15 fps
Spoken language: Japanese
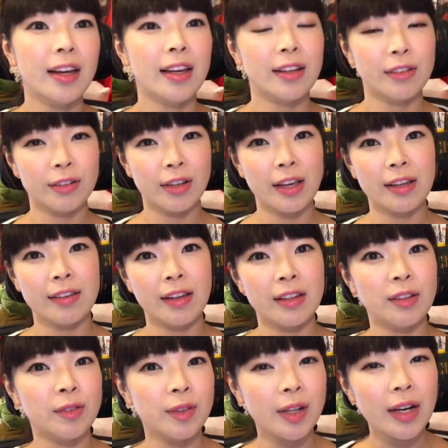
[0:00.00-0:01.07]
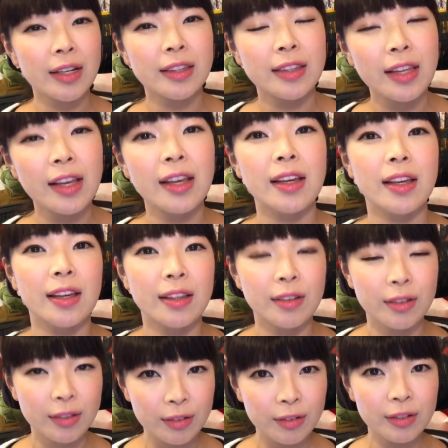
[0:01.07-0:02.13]
え受験生に向かって、えっ
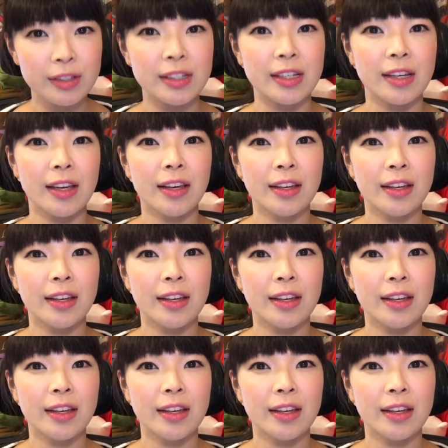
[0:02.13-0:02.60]
と少し